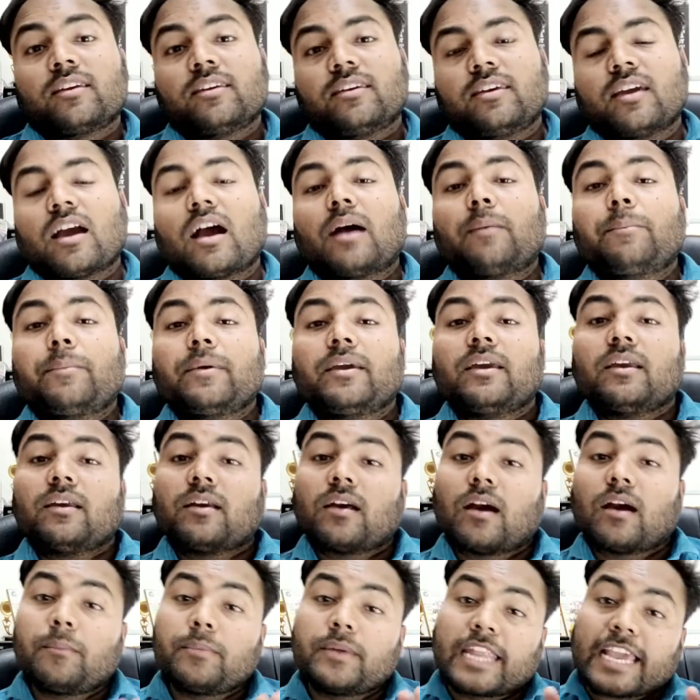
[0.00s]
यहाँ पे
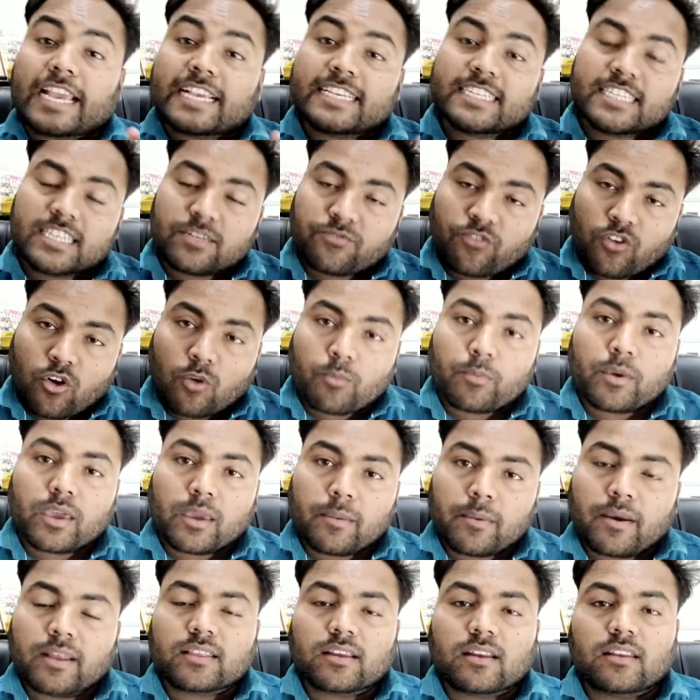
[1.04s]
हम टेक्स्ट फॉर्म की
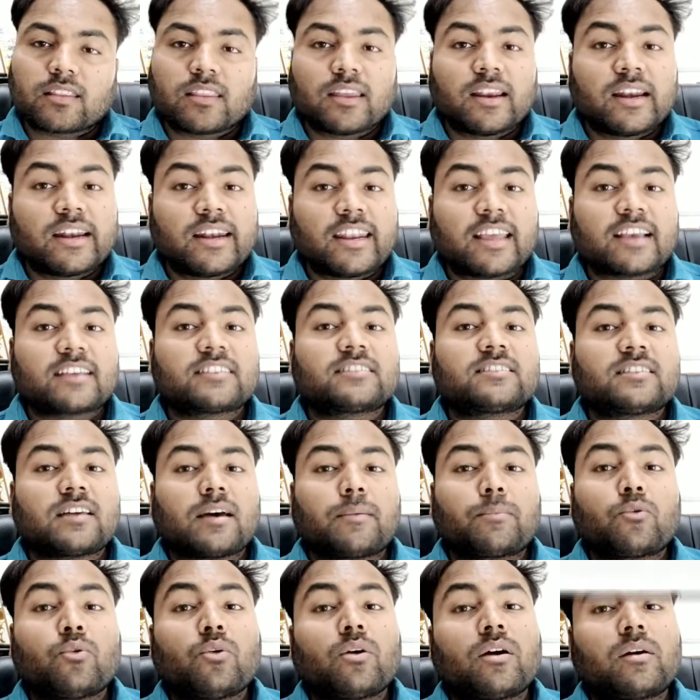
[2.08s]
बात करते हैं टेक्स्ट आपको